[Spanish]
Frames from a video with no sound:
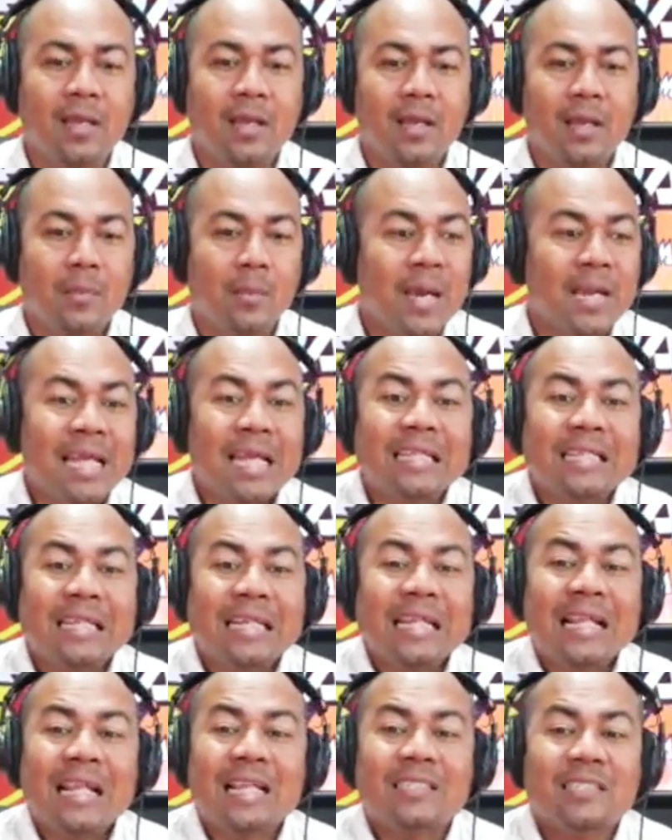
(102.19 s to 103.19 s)
María
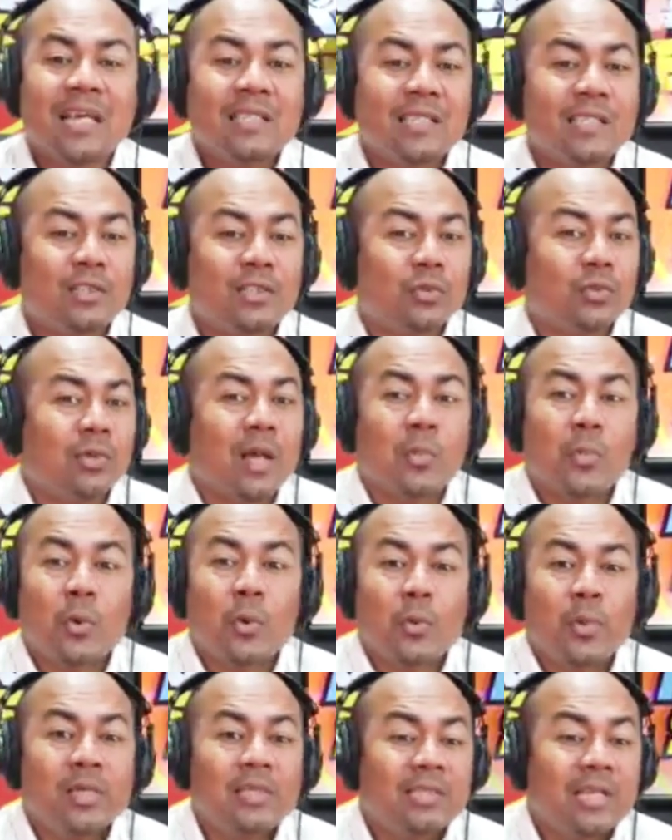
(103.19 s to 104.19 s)
Trinidad Sánchez es una
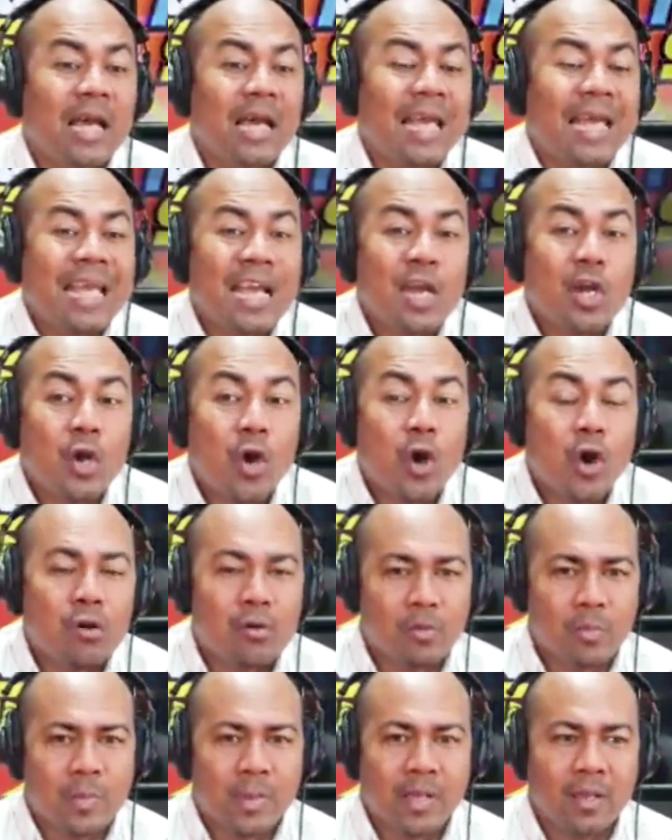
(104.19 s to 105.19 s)
provincia
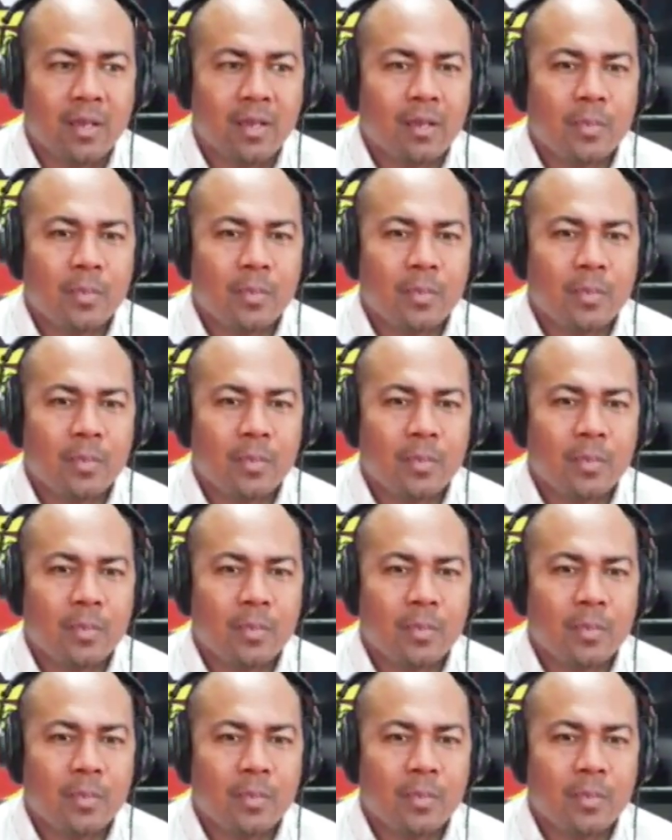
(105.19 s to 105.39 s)
enorme,